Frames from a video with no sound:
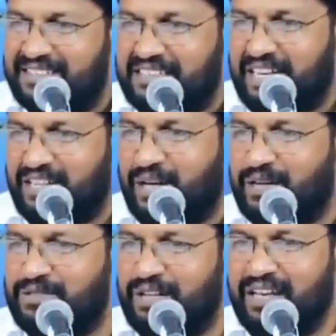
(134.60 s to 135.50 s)
తన
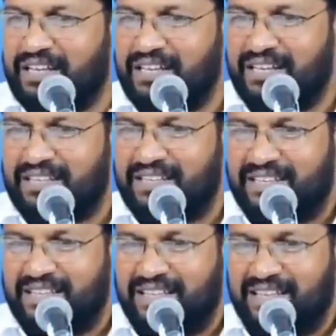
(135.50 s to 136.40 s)
దవసరాలి
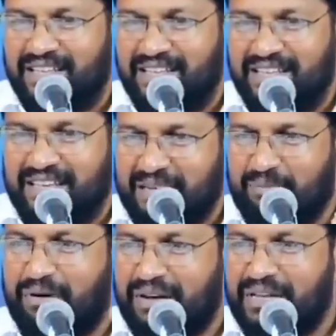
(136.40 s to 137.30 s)

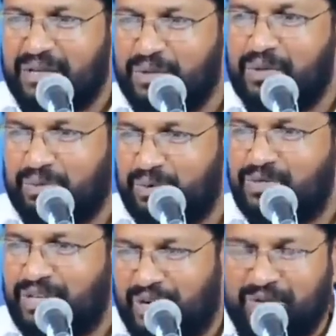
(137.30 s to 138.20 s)
గర్భాన్ని ఎందుకు
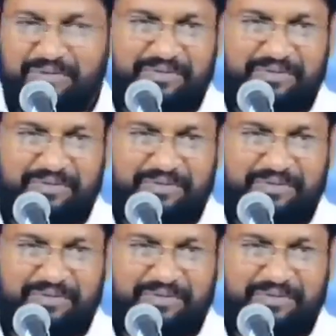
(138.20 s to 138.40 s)
మూశాడు